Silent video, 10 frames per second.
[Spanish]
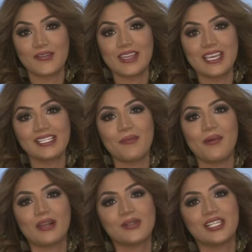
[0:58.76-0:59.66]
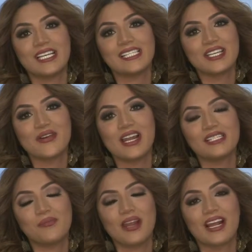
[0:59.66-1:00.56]
de belleza para ustedes,
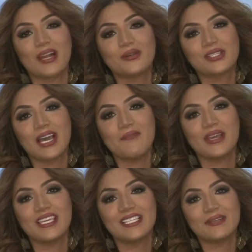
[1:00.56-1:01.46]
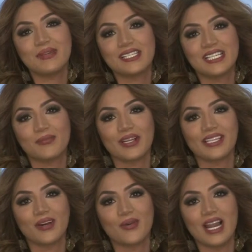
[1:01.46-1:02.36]
señoras, para que luzcan bellísimas y
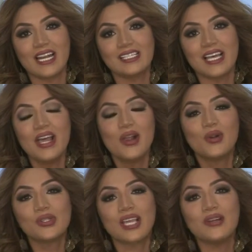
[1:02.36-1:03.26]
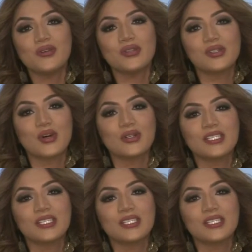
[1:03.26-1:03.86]
espectaculares, luzcan unos ojos